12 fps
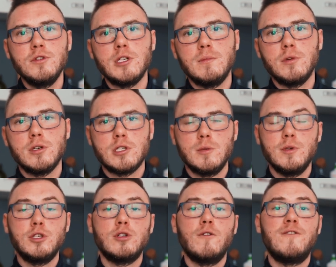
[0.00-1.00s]
że możesz
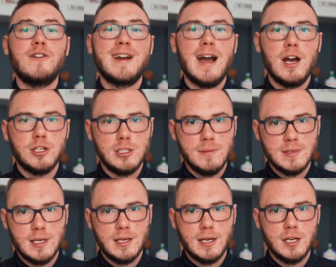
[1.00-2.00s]
zrobić to w każdym
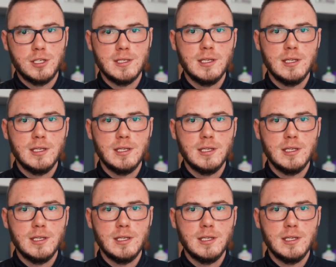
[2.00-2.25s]
zakresie,